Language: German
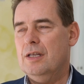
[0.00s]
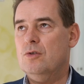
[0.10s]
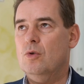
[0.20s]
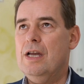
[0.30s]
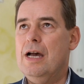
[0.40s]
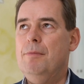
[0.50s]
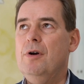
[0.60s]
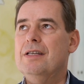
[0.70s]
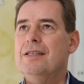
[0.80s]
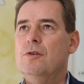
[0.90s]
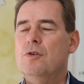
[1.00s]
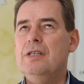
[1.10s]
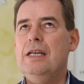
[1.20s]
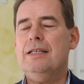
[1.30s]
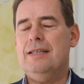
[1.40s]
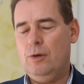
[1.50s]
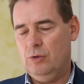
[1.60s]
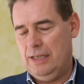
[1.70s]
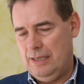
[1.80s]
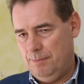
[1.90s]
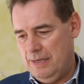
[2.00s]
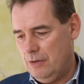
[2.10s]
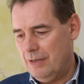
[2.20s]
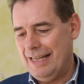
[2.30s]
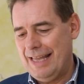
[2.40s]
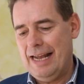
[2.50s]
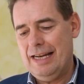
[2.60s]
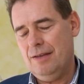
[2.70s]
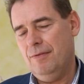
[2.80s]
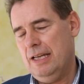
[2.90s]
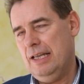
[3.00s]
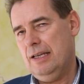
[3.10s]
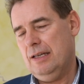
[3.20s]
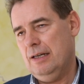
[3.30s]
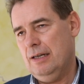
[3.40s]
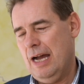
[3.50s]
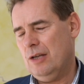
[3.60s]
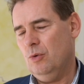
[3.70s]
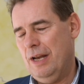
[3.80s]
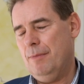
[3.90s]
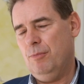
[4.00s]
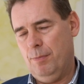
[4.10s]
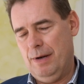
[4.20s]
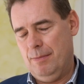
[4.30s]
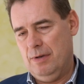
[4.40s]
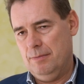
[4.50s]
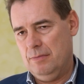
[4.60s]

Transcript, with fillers: Der Sojaanbau ist in Österreich sehr gut etabliert und hat eigentlich wenig äh, aktuelle Probleme.